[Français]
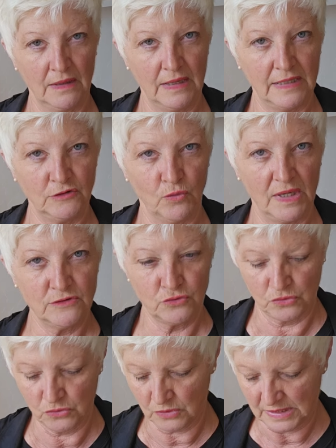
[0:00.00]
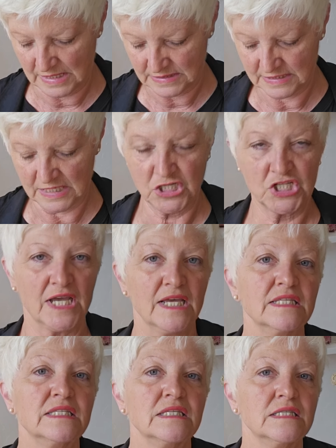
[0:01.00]
la droiture, la
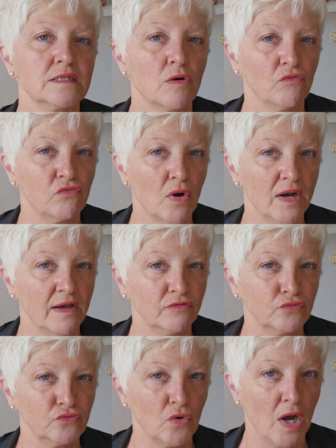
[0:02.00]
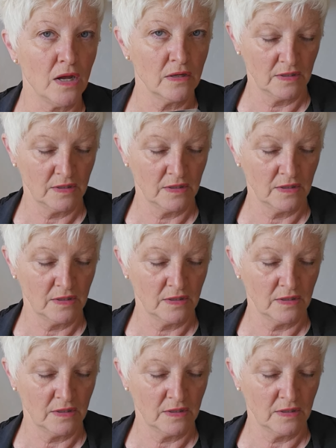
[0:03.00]
sagesse. Ici, on voit la foi.